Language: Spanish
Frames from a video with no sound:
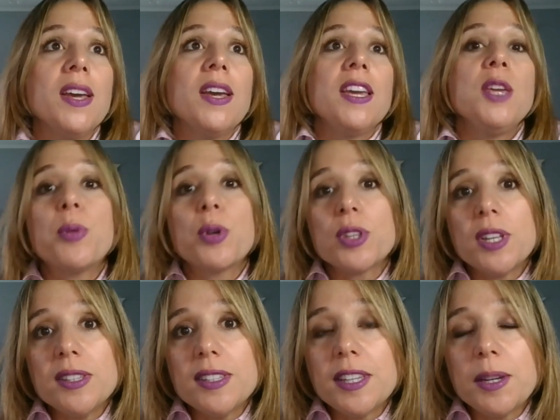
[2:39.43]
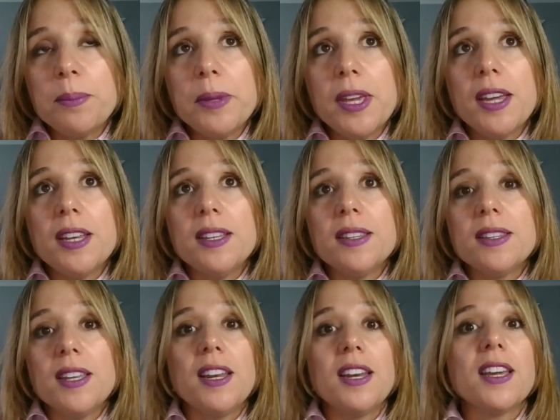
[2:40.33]
Importante también
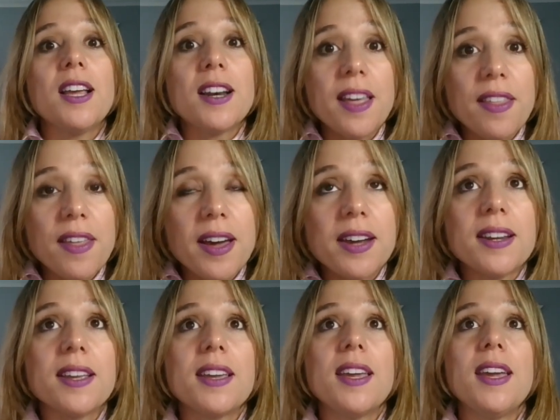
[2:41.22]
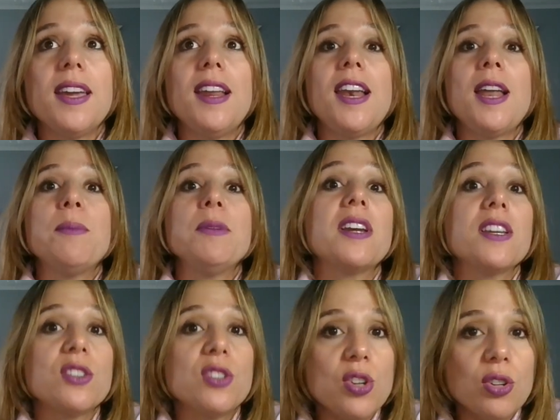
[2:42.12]
tener en el radar que la
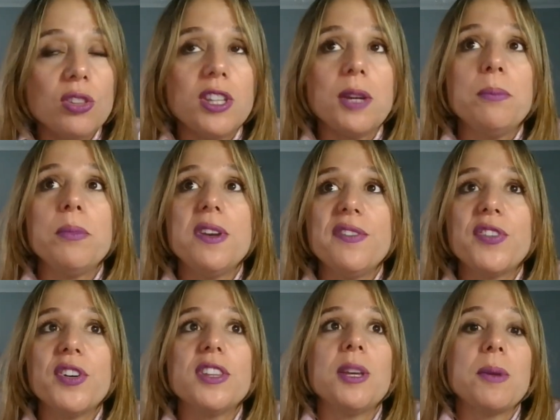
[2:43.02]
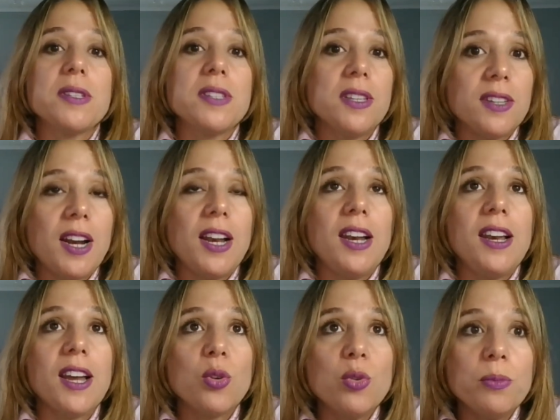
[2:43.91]
migración también fue tema central en
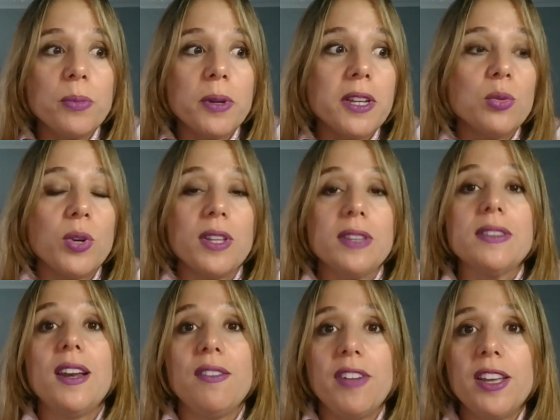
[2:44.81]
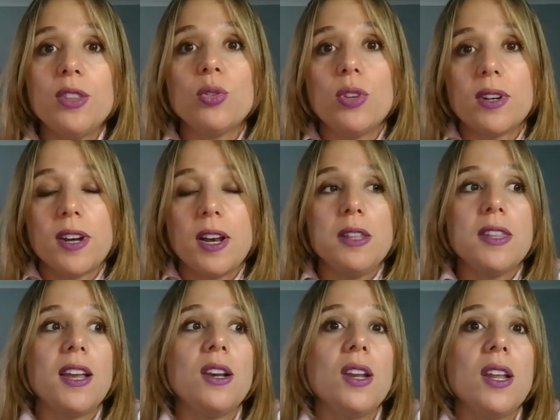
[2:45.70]
la cumbre durante el evento, en
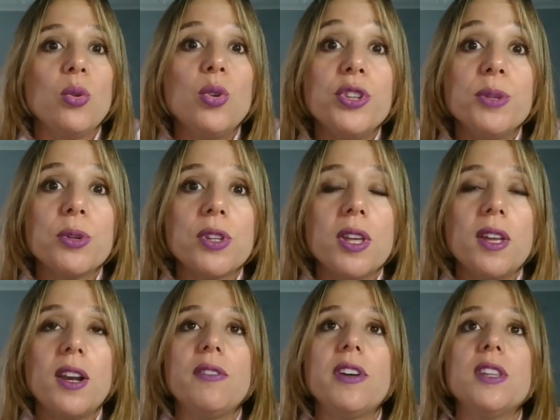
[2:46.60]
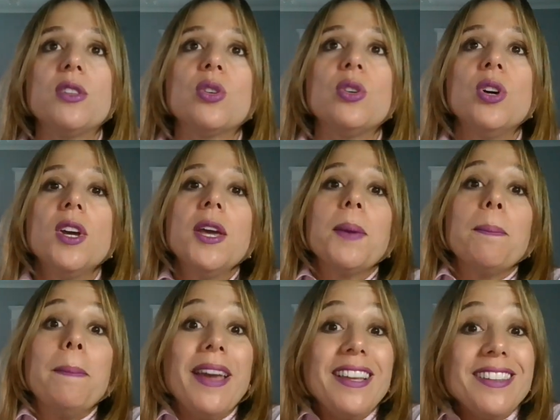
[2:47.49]
realidad el último día del evento,
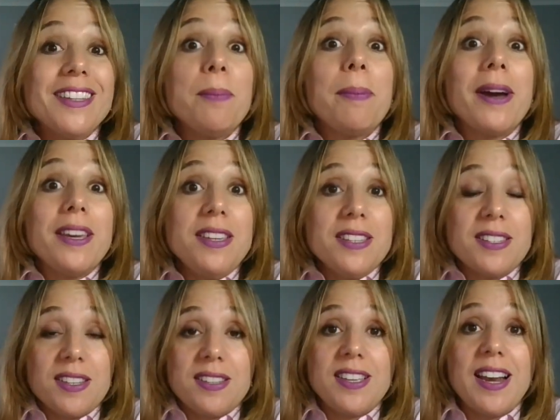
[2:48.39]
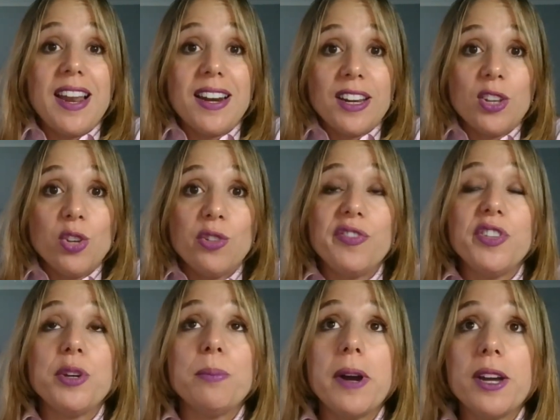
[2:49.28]
20 países de la región
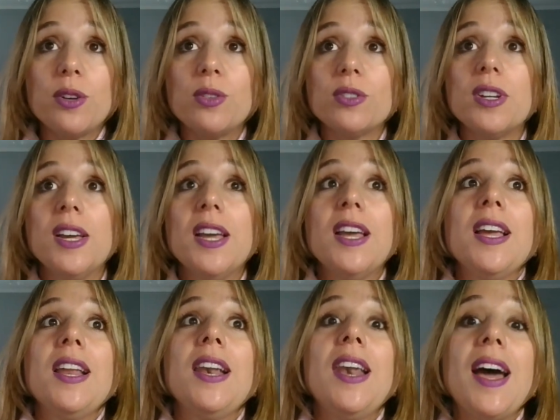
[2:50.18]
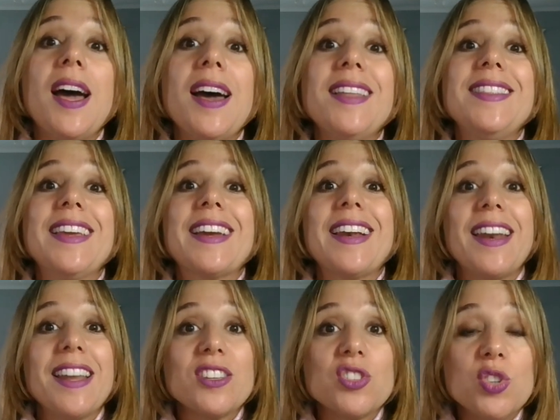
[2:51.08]
firmaron la
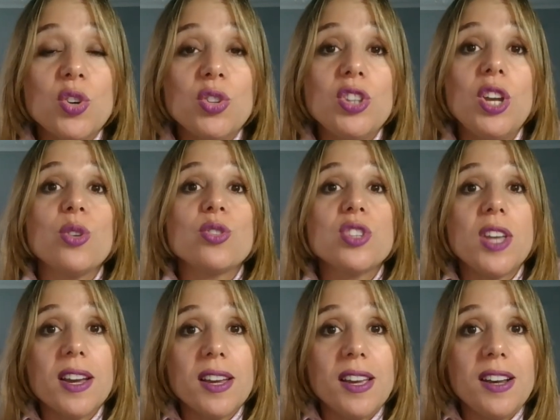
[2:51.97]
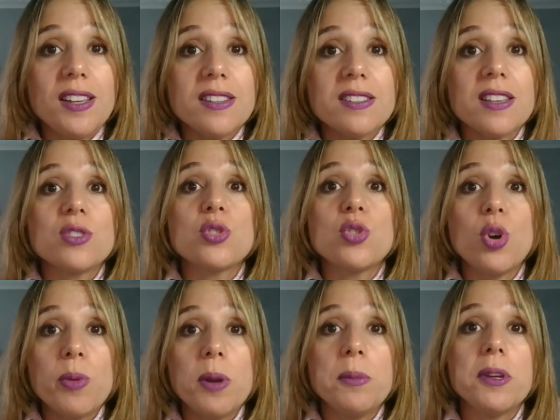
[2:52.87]
Declaración de Los Ángeles
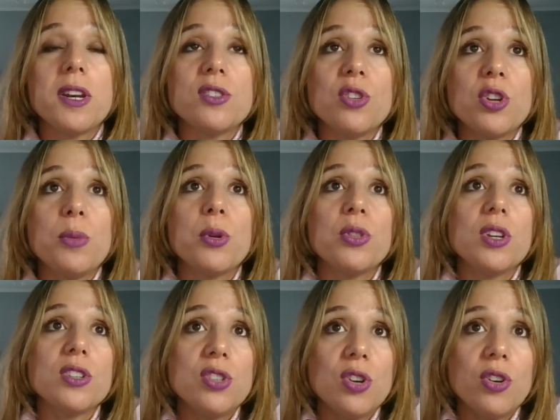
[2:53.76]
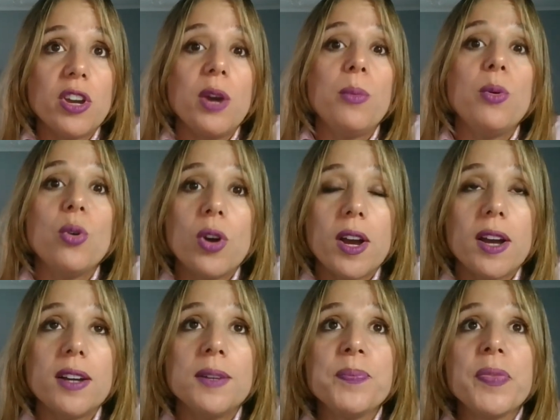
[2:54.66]
sobre Migración y Protección, que
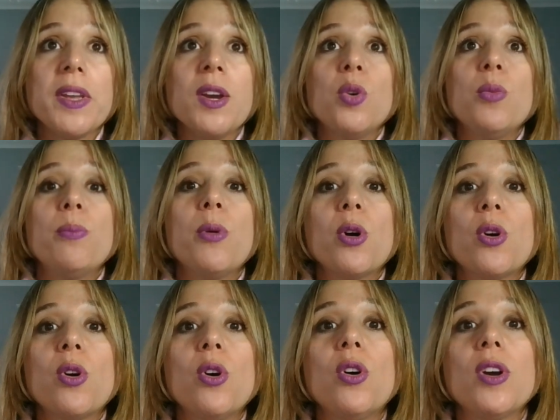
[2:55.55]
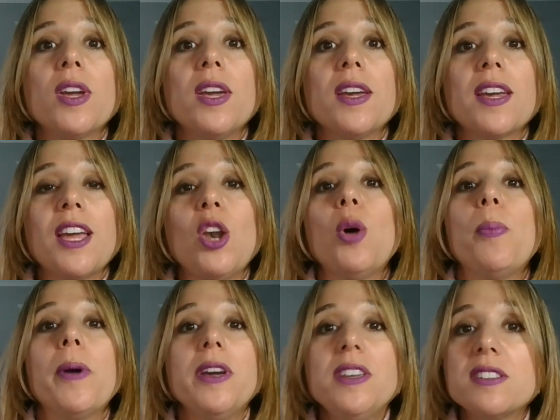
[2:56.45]
busca un poco eh, que los
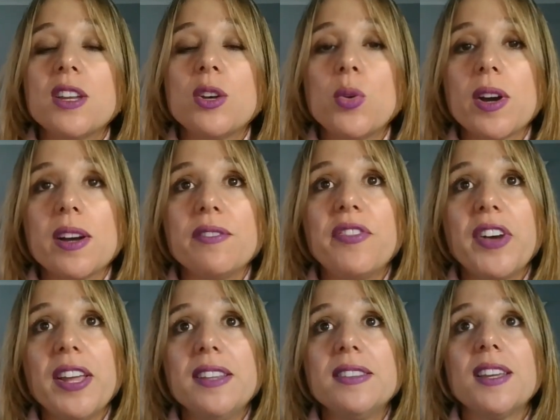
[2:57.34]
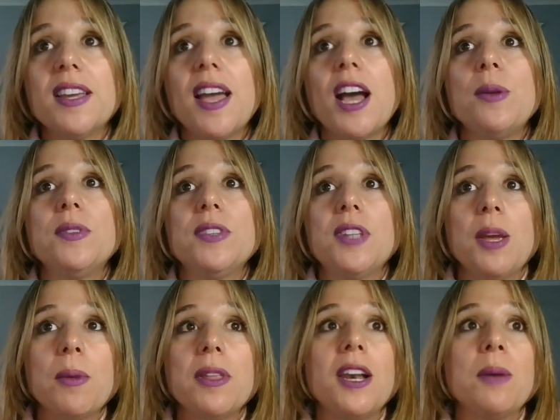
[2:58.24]
países no hagan frente al
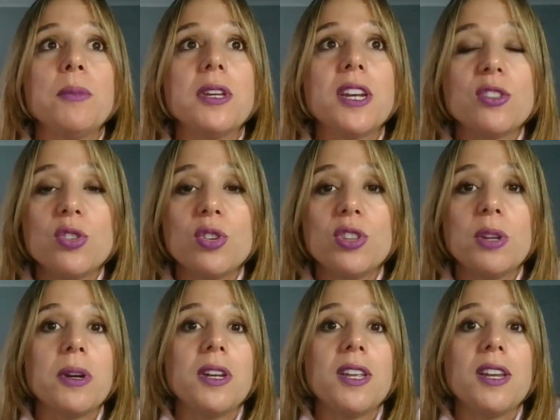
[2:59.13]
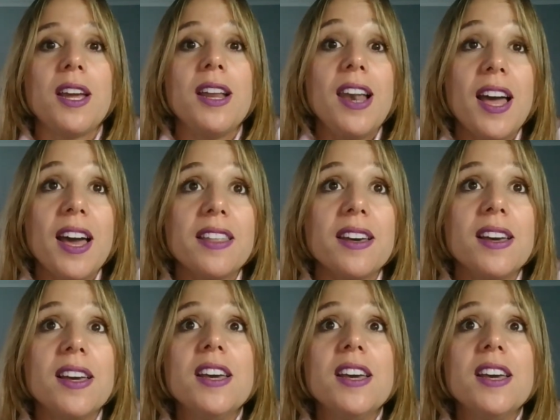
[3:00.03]
tema de la migración de manera aislada,